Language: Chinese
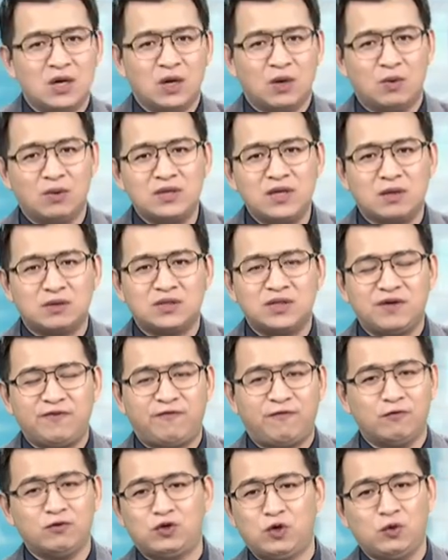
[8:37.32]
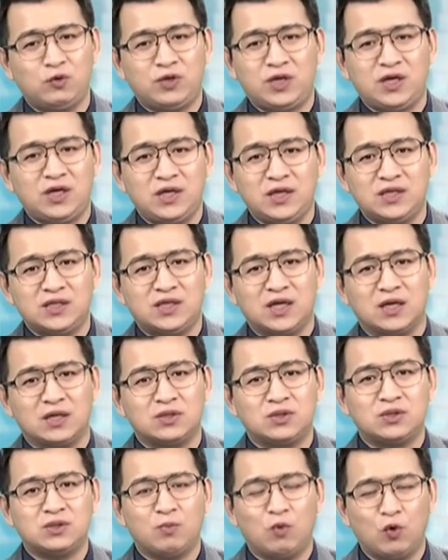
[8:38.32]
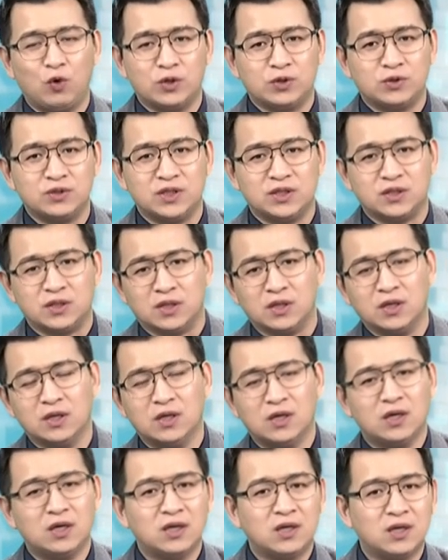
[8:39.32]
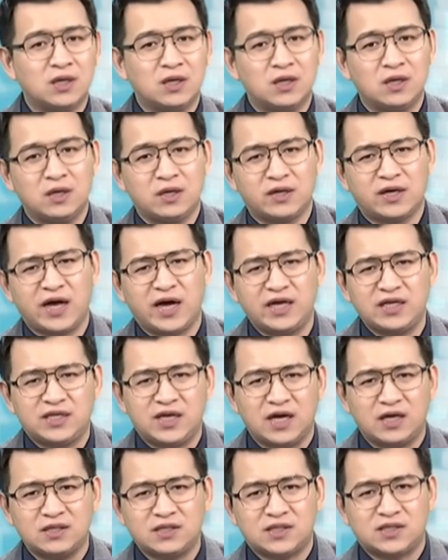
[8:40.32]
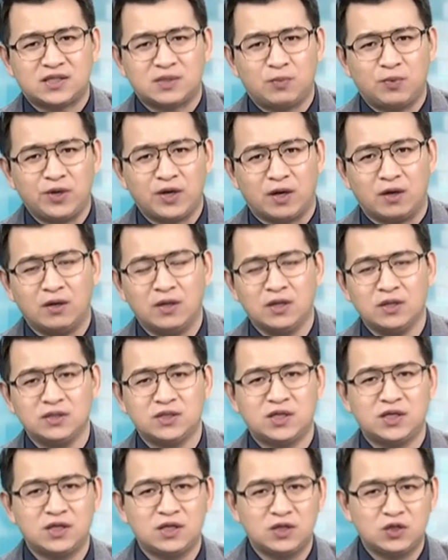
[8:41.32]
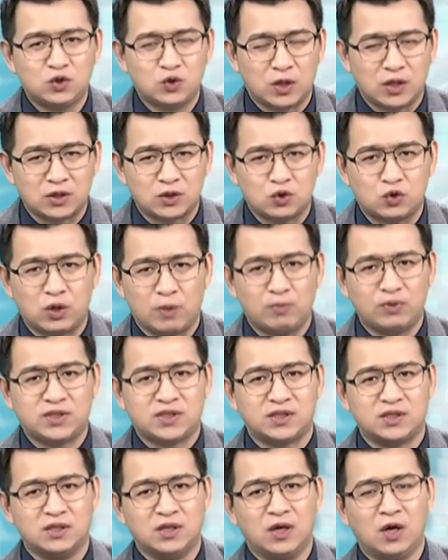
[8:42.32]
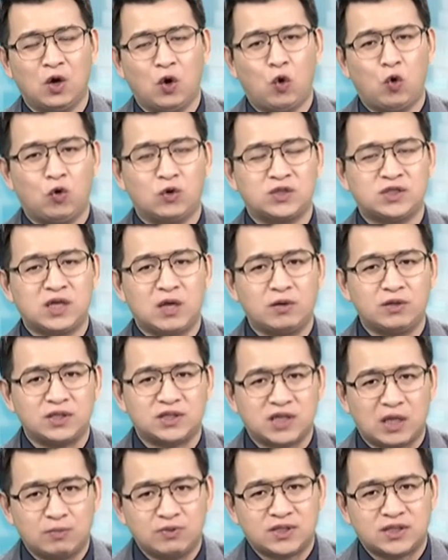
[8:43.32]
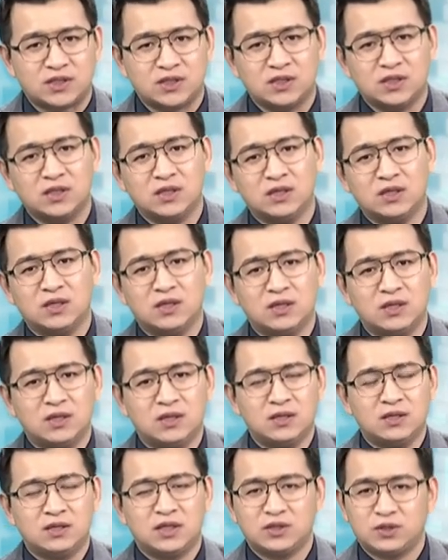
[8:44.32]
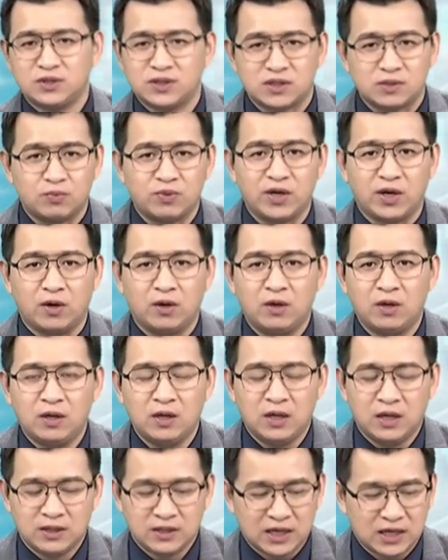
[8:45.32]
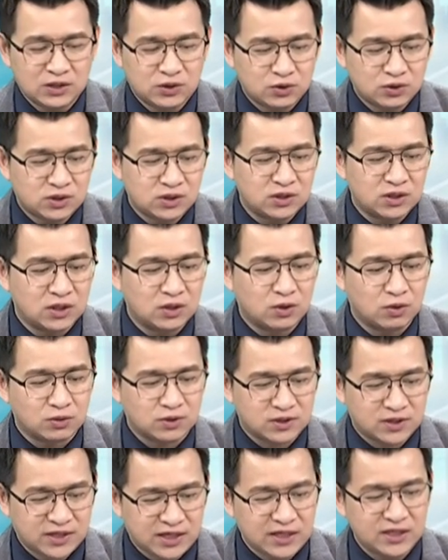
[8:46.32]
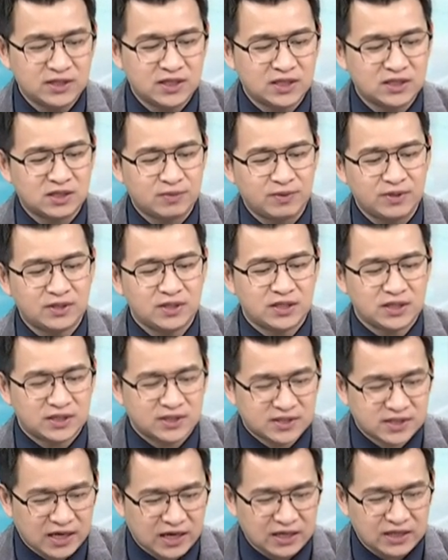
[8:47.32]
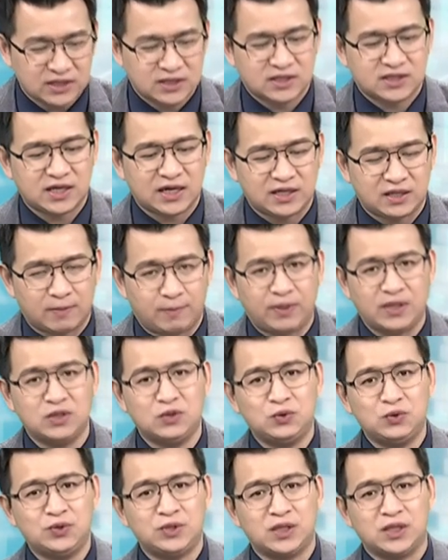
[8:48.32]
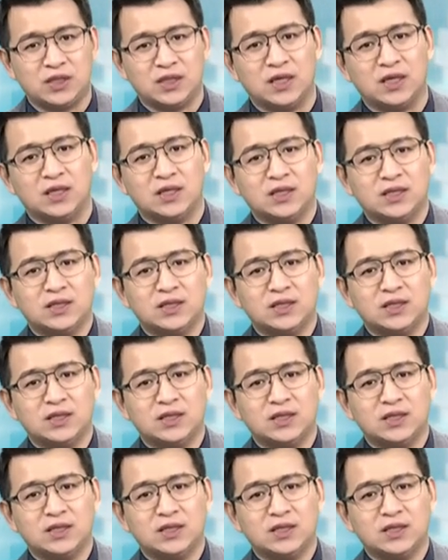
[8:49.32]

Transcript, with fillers: 我脑子里浮出第一印象就是魔鬼终结者，开枪死不了，车撞撞不死，火烧也烧不死，他就死不了，他就是能够盯在这边一再一再的喷出去给你看。